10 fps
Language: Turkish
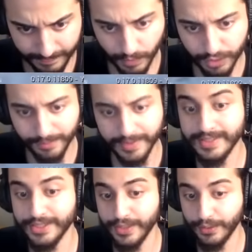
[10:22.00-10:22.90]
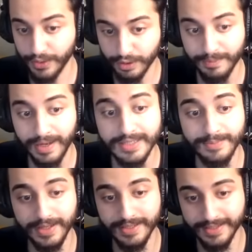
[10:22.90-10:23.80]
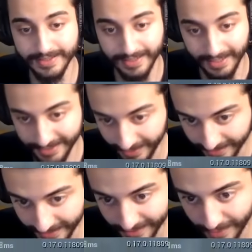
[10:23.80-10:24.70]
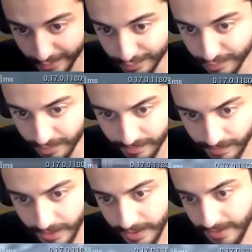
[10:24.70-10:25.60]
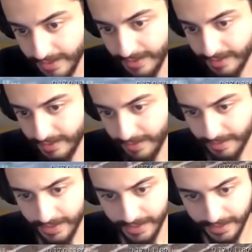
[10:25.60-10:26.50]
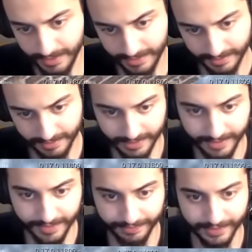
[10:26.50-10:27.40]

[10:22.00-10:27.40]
kocaman teşekkür ediyorum. Atmayanların sağ canları sağ olsun diyorum. Tabii ki de kendi